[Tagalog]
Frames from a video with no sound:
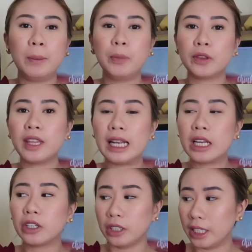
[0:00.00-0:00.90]
I'll put the
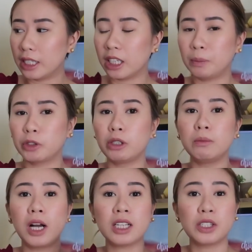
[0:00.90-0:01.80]
link on the
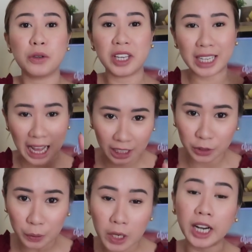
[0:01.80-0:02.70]
description box. You can
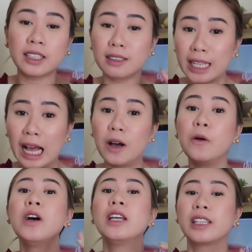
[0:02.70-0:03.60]
add to cart
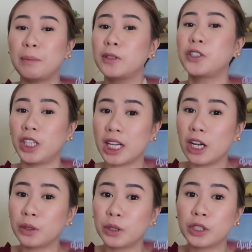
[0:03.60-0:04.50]
now. Tapos, check
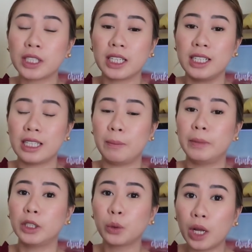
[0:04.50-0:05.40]
out nyo siya sa December